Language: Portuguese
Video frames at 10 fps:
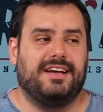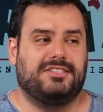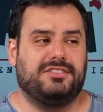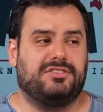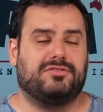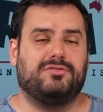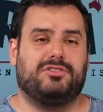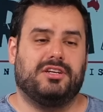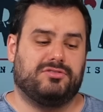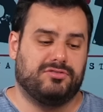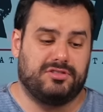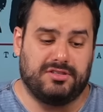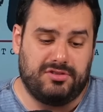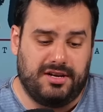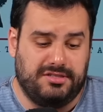A gente discute assuntos
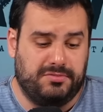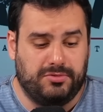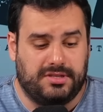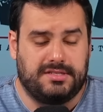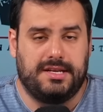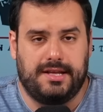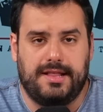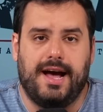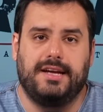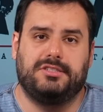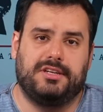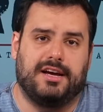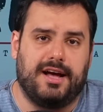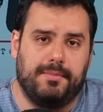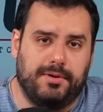nacionais de muita seriedade que
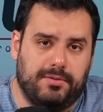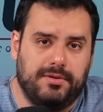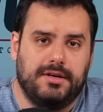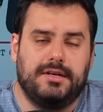acabam